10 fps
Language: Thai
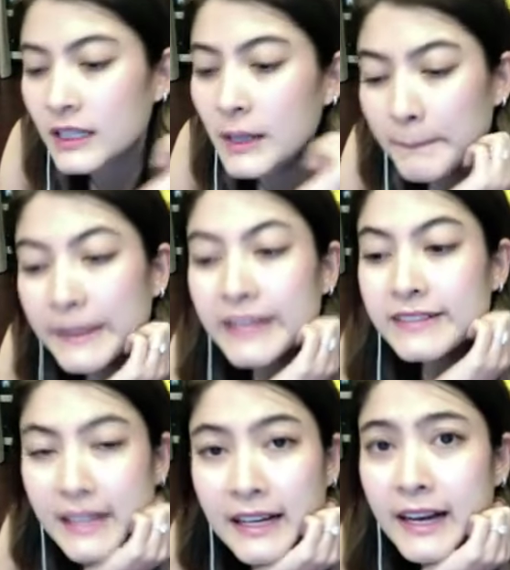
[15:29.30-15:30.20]
เปลี่ยน
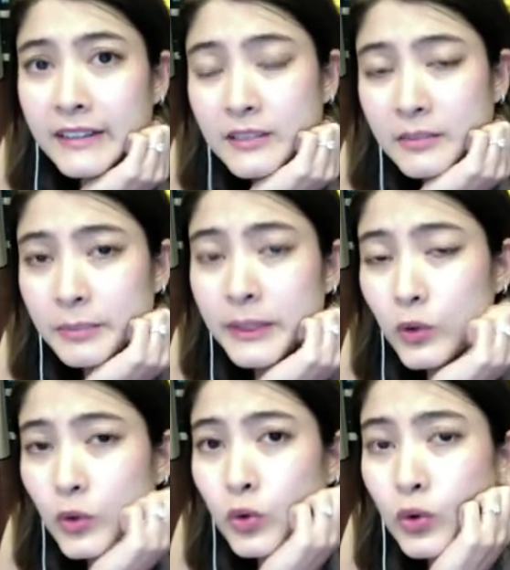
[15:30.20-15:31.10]
จากการไป
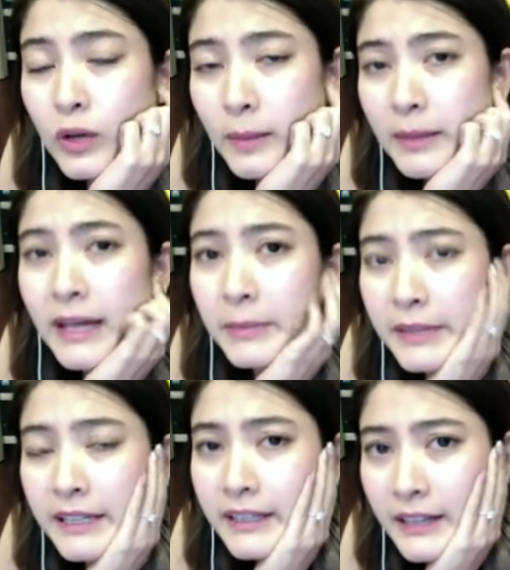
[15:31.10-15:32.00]
ดูกำไร
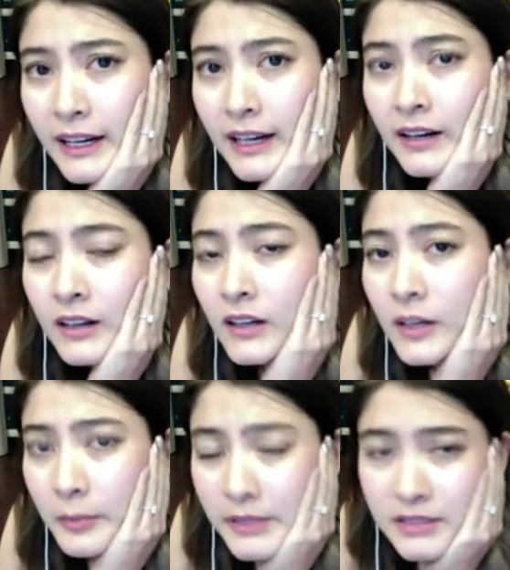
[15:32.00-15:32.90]
ผีนะคะ
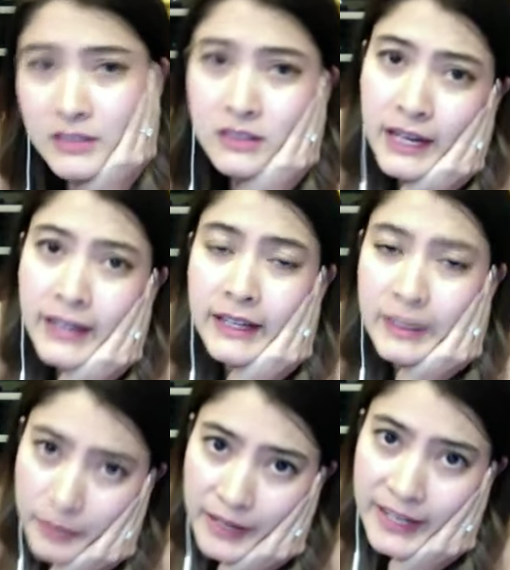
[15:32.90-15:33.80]
มาซื้อ I
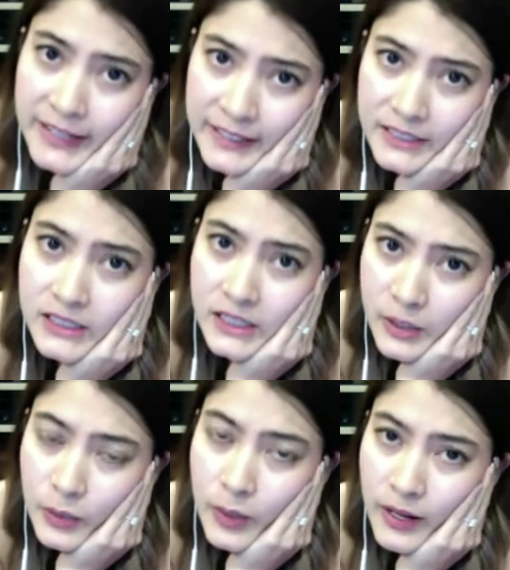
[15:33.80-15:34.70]
am brand น่าจะดี
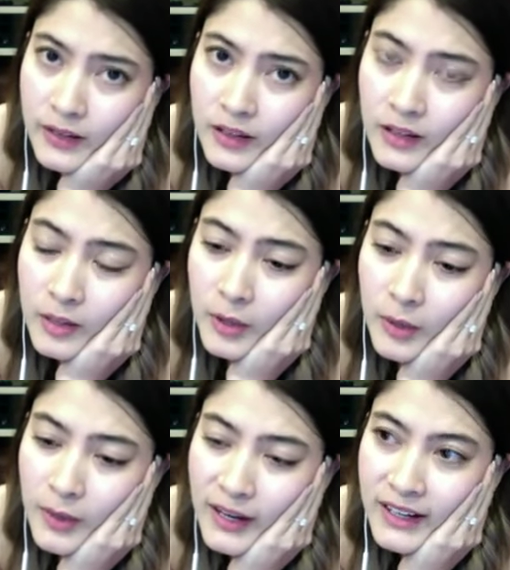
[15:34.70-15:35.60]
กว่า เพ
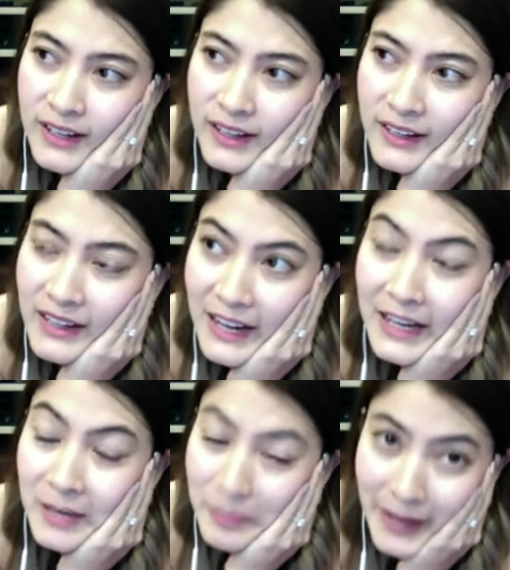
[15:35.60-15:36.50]
ราะว่า I
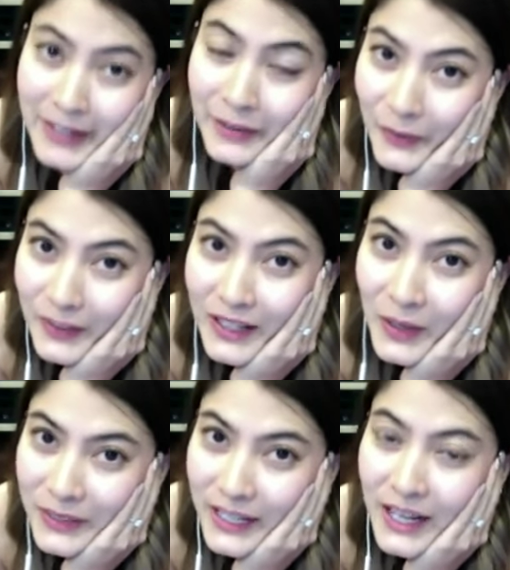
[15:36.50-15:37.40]
am brand ของเรา
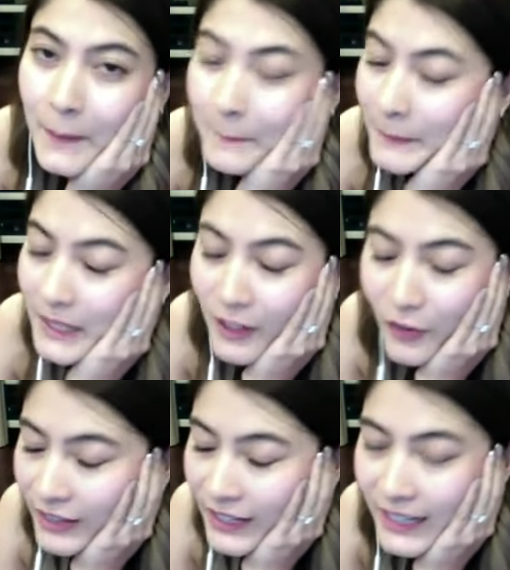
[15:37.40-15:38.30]
เนี่ยไม่หลอ
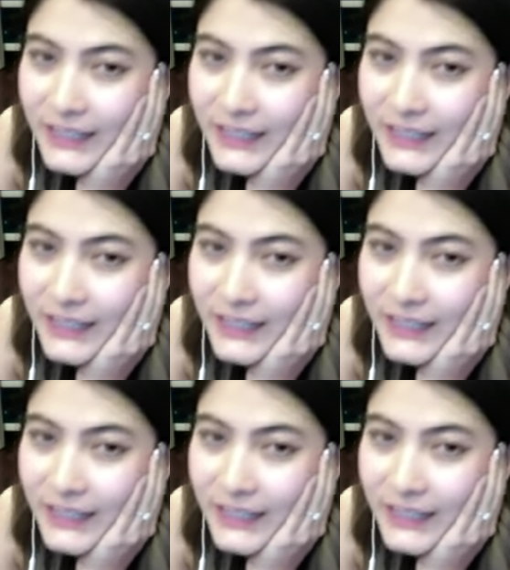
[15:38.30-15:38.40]
กใคร